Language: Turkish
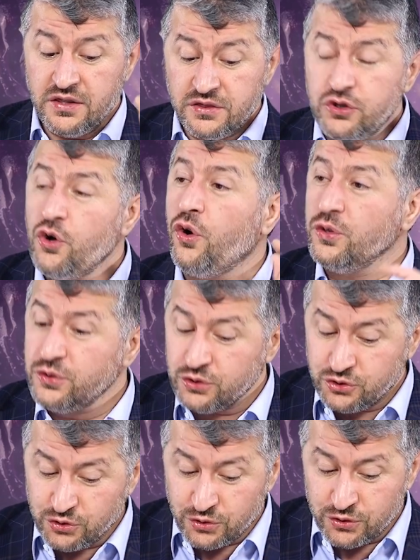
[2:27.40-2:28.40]
Ne
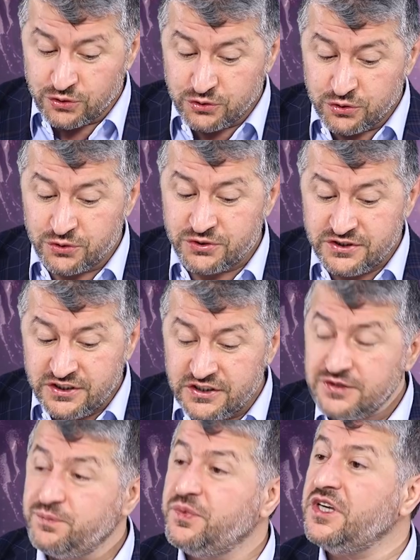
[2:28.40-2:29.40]
olursa olsun
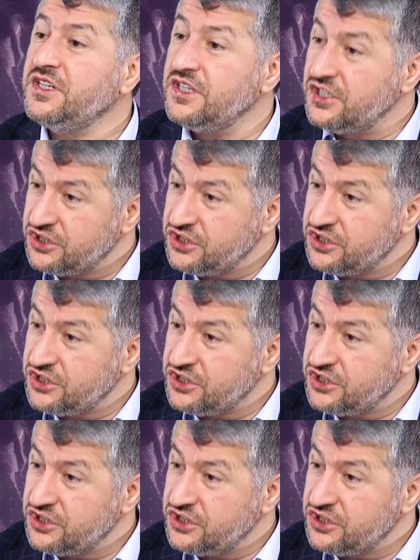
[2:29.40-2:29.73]
siz bir